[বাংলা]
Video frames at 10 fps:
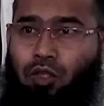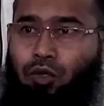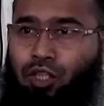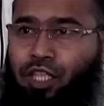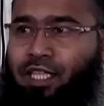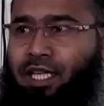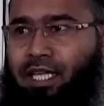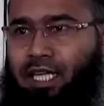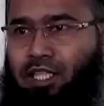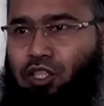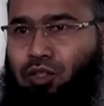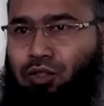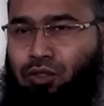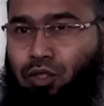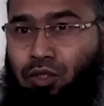গতিতে নেওয়ার
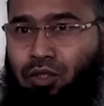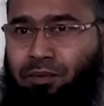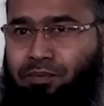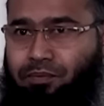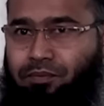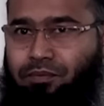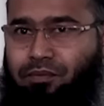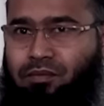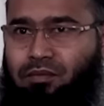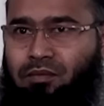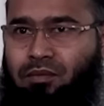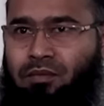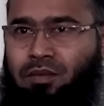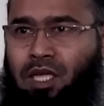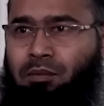জন্য
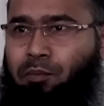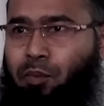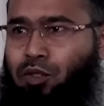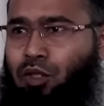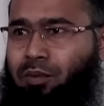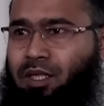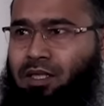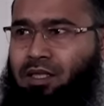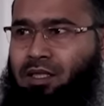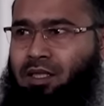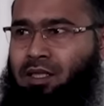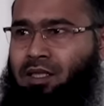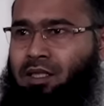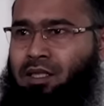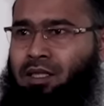আমি প্রথমেই
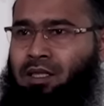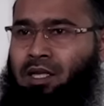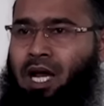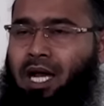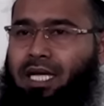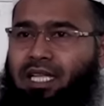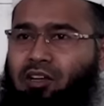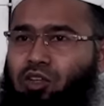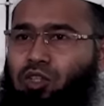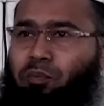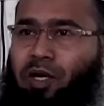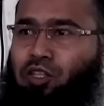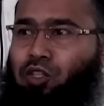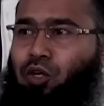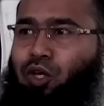আকিদাগত
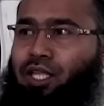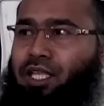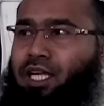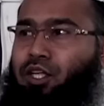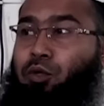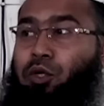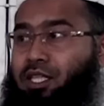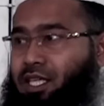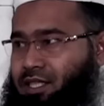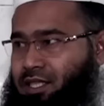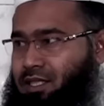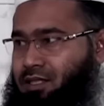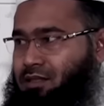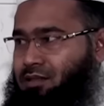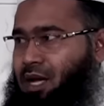পার্থক্যের দিকে ঢুকে যাচ্ছি
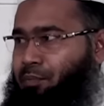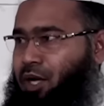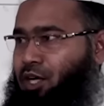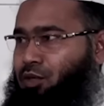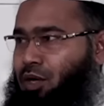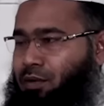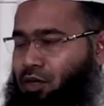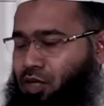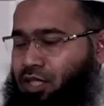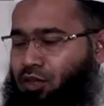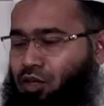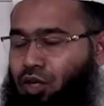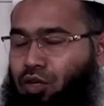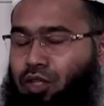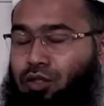আপনারা একটু আমার কথাগুলো
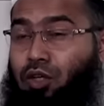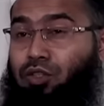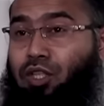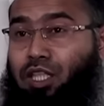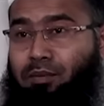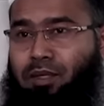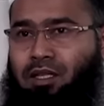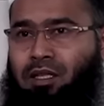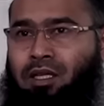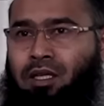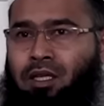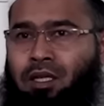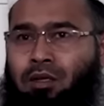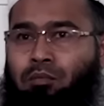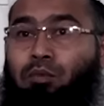নজর দিবেন
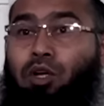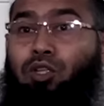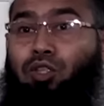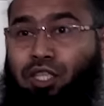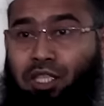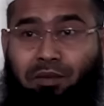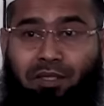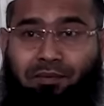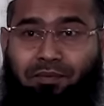মনোযোগ দিবেন